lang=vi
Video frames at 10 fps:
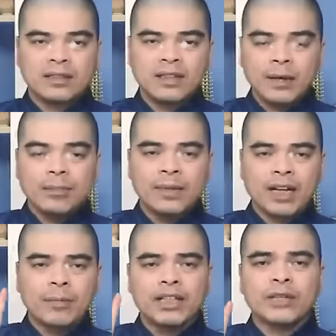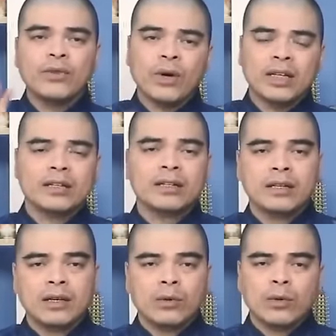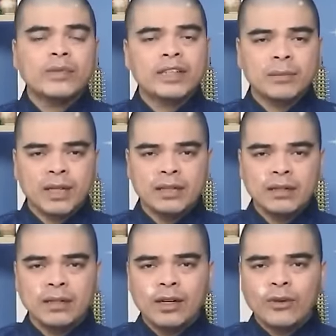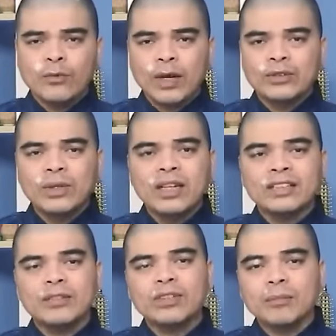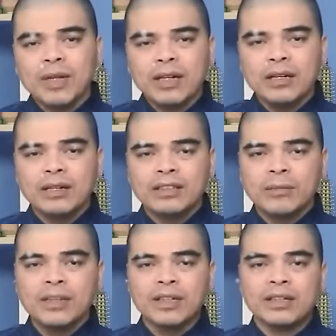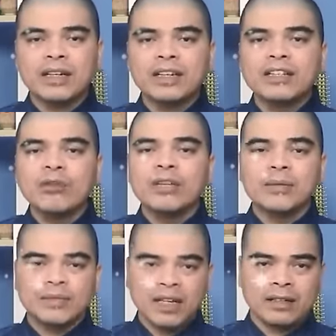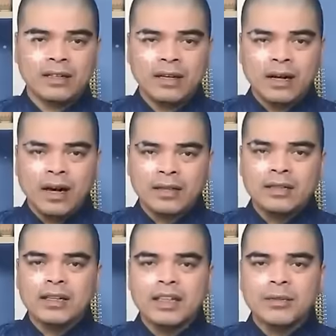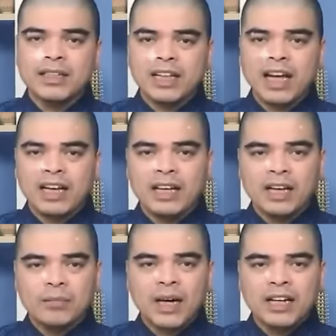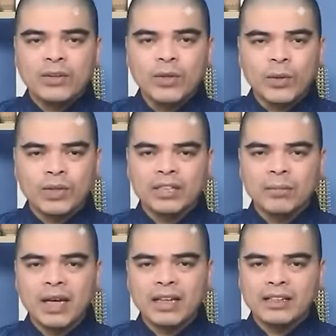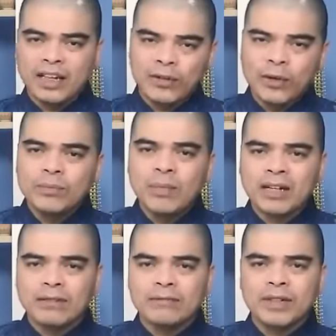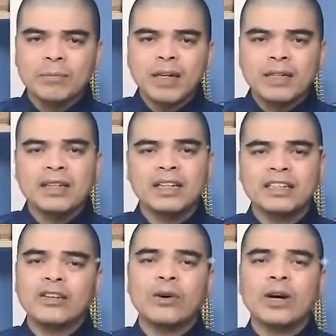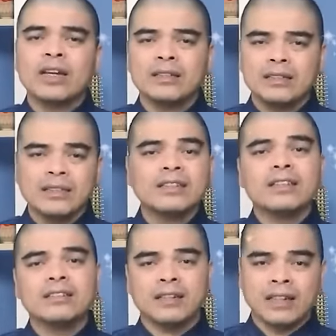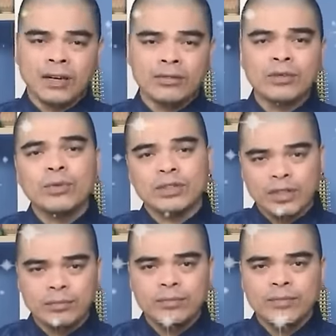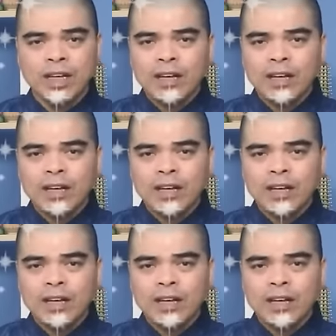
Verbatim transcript: Thứ năm là mơ thấy voi. Quý vị thân mến, voi xuất hiện trong giấc mơ nhằm gửi đến cái thông điệp rằng ở thời điểm hiện tại bạn có đủ sức mạnh để đối mặt với bất kỳ những khó khăn, những trắc trở nào trong cuộc sống.